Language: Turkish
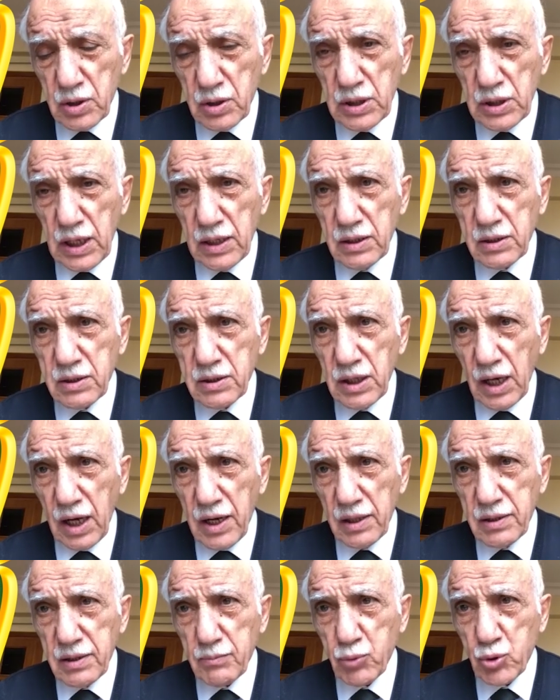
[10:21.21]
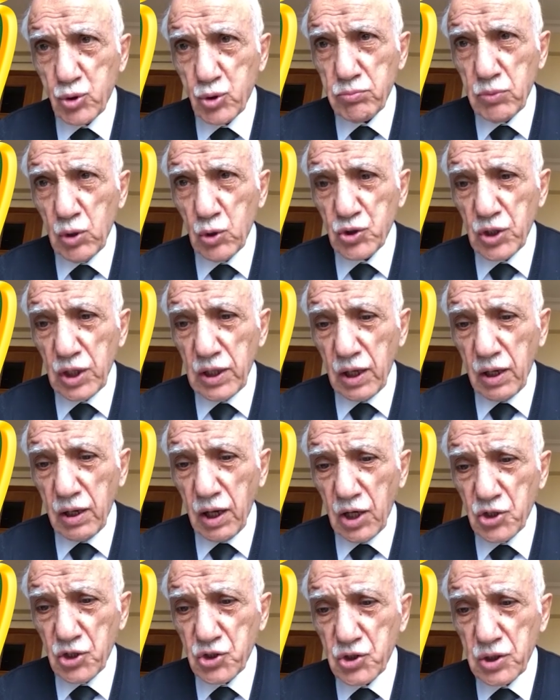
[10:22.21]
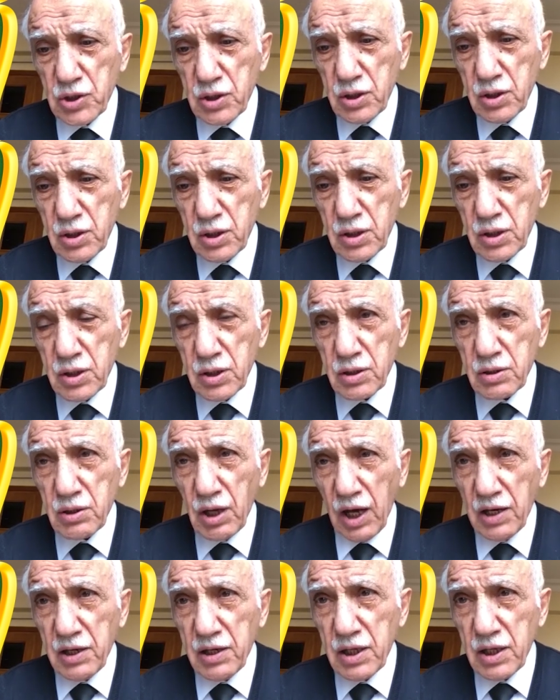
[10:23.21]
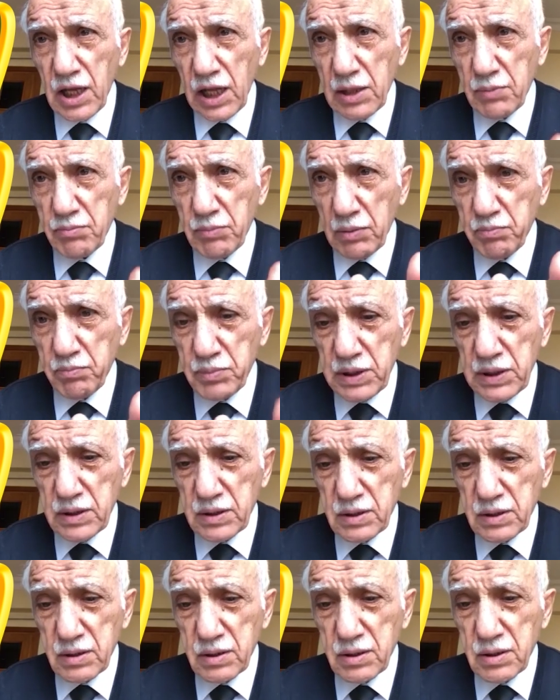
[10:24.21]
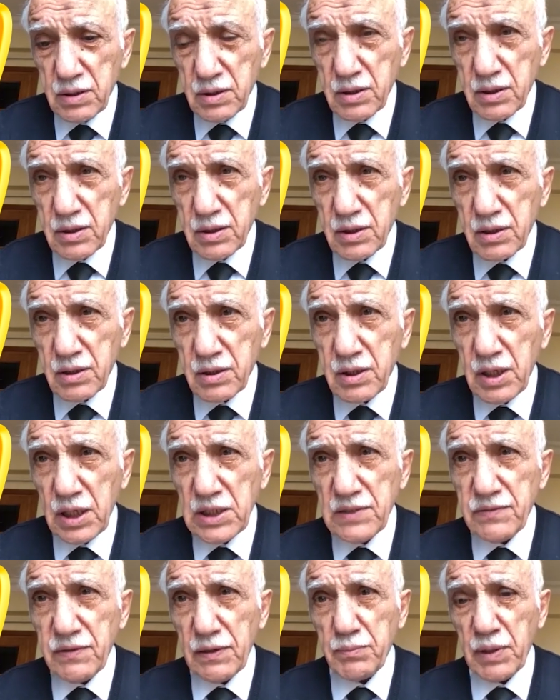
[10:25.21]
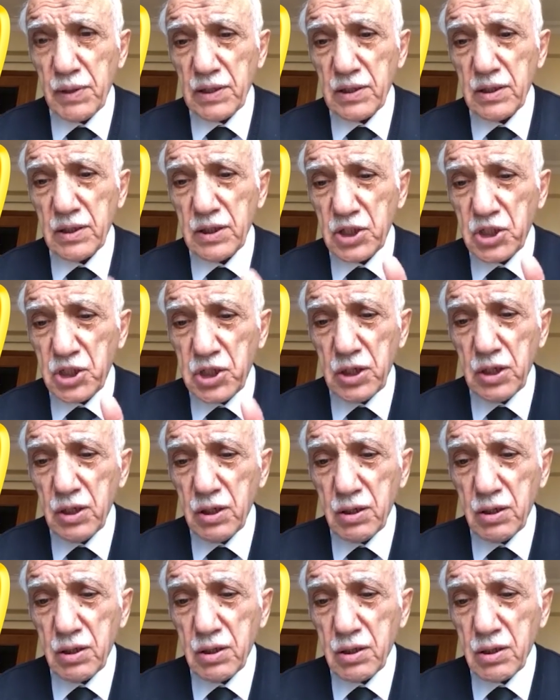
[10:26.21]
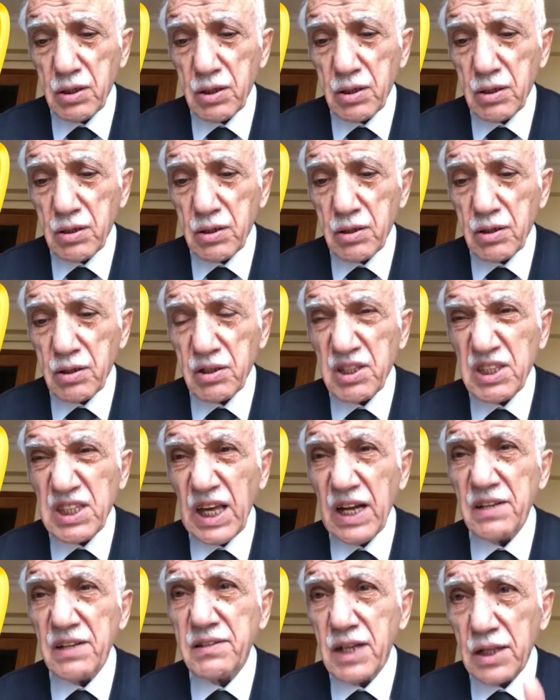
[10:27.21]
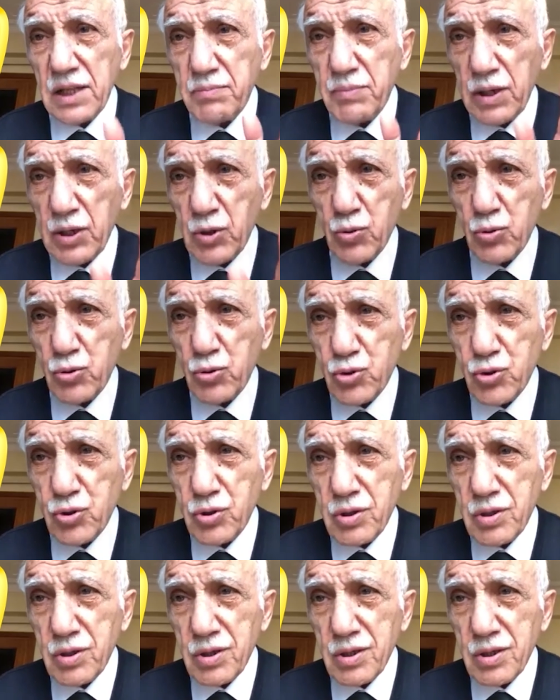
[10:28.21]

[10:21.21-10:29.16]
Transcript: Yani kainatın bütün mevcularına karşı tahkir etmek. Bir, tezcif etmek. iki terzil etmek. Üç.